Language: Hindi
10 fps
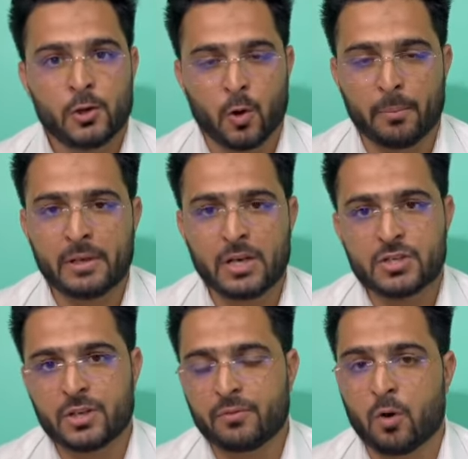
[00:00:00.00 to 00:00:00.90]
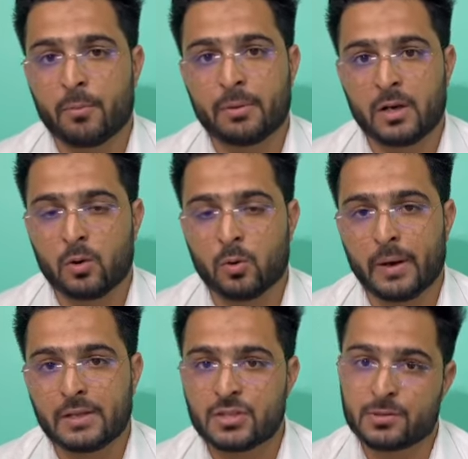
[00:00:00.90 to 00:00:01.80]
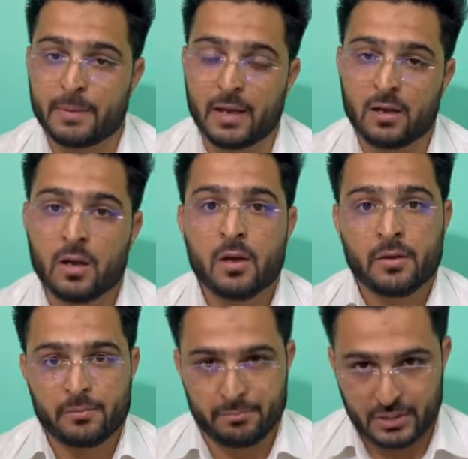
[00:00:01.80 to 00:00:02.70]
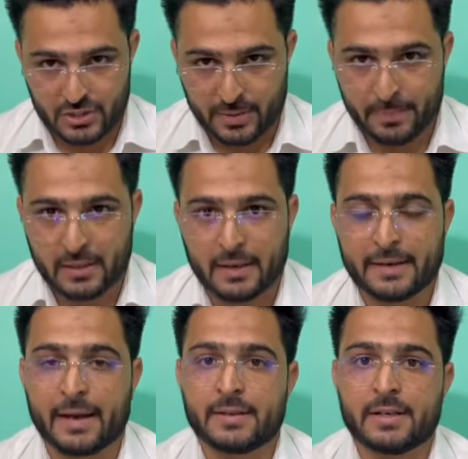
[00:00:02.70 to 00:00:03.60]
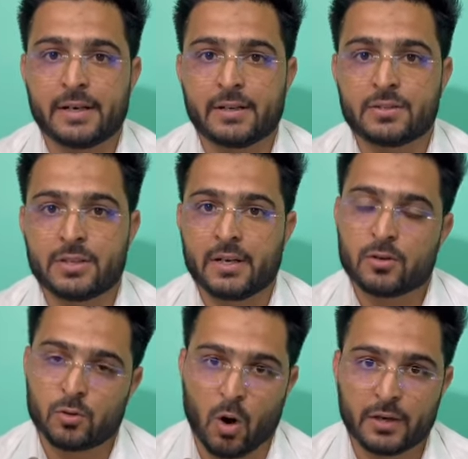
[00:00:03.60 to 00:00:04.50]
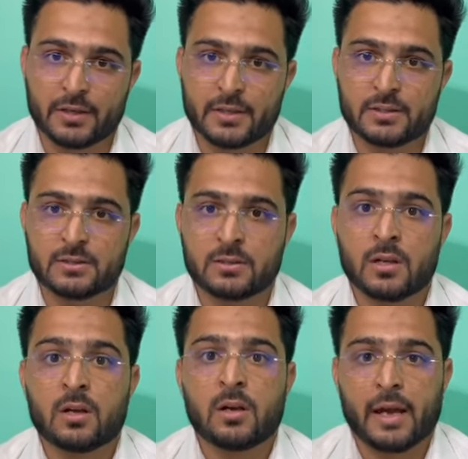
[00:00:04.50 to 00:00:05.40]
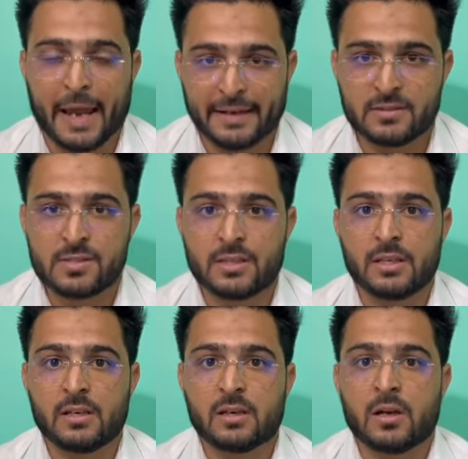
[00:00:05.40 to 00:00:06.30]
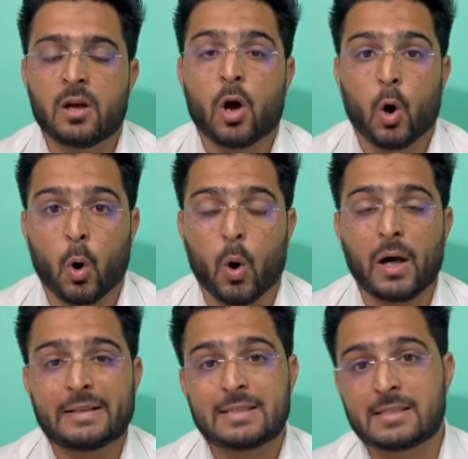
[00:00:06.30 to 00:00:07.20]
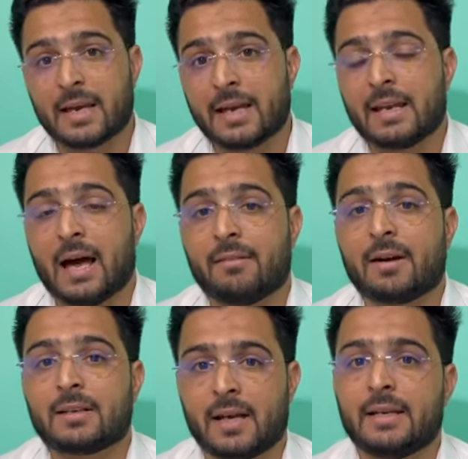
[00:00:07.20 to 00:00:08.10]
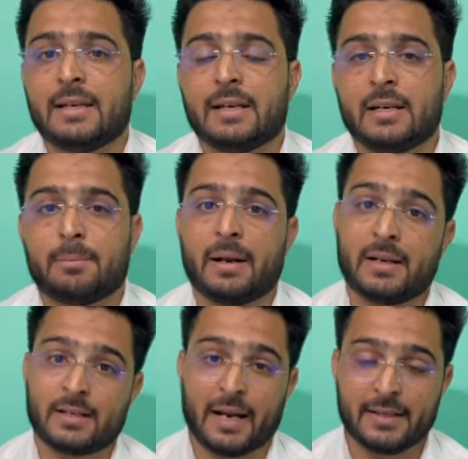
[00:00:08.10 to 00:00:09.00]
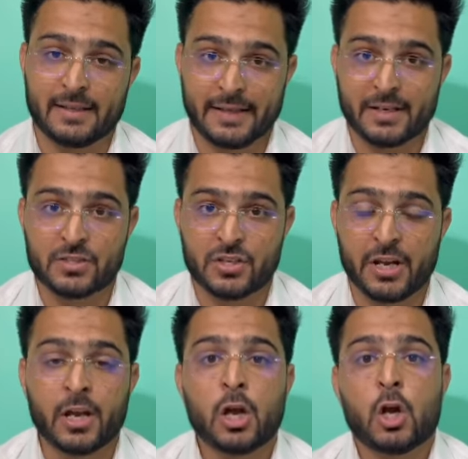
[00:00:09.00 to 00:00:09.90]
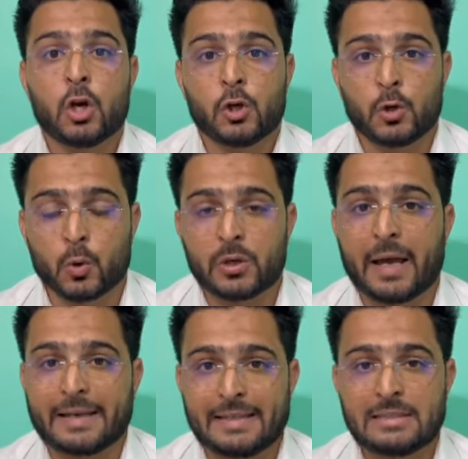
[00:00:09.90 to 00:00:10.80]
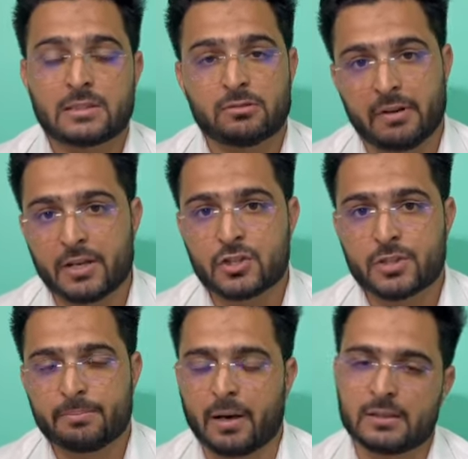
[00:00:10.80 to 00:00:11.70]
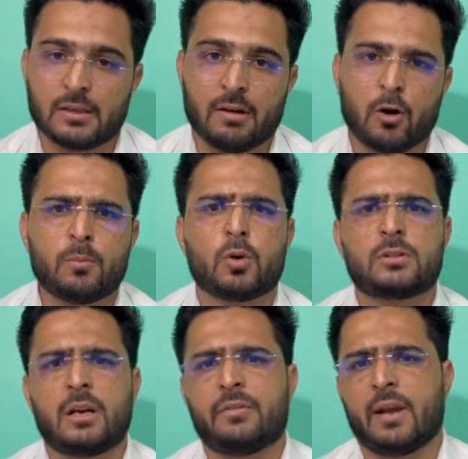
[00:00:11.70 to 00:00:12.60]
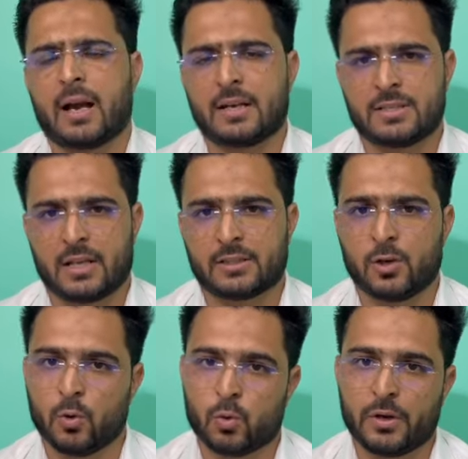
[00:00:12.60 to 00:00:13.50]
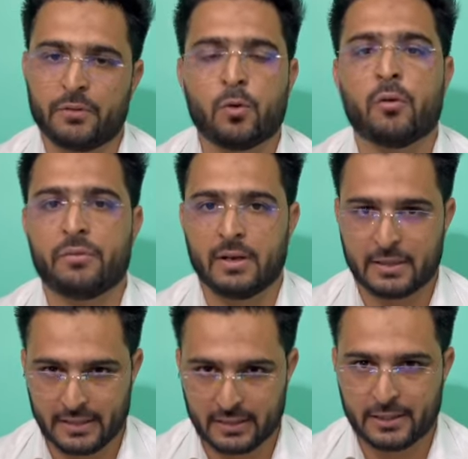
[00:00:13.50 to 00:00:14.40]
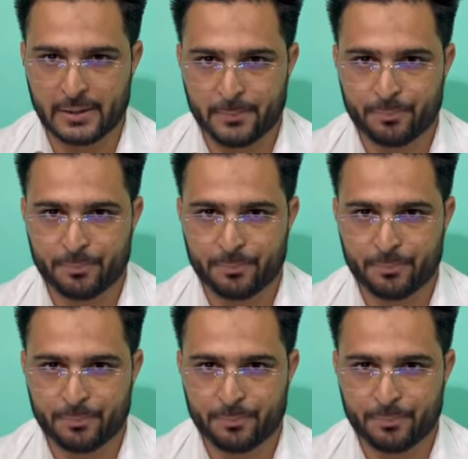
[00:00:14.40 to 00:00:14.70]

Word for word: नॉमिनेशन फॉर्म फिल हुए जिसमें बीजेपी के कैंडिडेट्स ने कांग्रेस एनसी और इसके अलावा कई इंडिपेंडेंट कैंडिडेट्स ने डोडा ईस्ट वेस्ट भद्रवा और मुख्तलिफ इलाका जात के लोगों ने फॉर्म फिल किए थे